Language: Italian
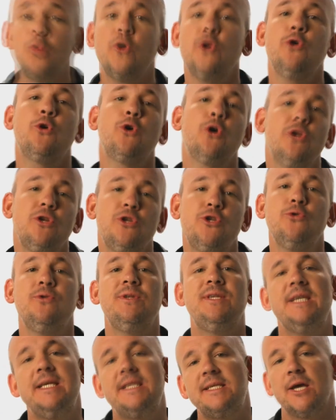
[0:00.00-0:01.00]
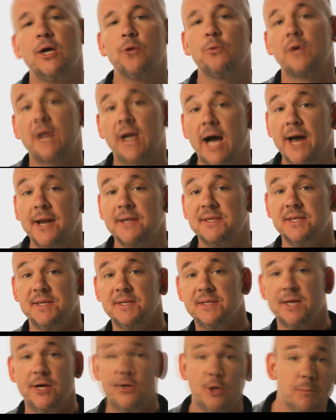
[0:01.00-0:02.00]
potete trovare informazioni sulla diciamo
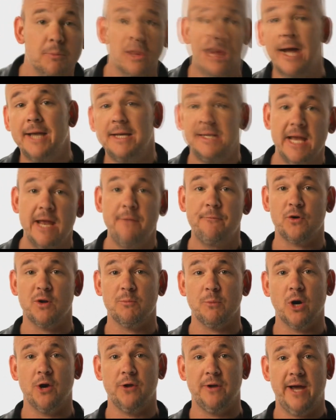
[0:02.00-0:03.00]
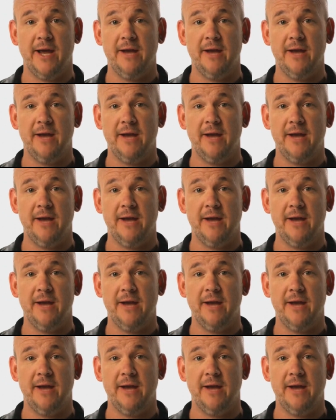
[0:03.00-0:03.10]
persona con cui uscirete domani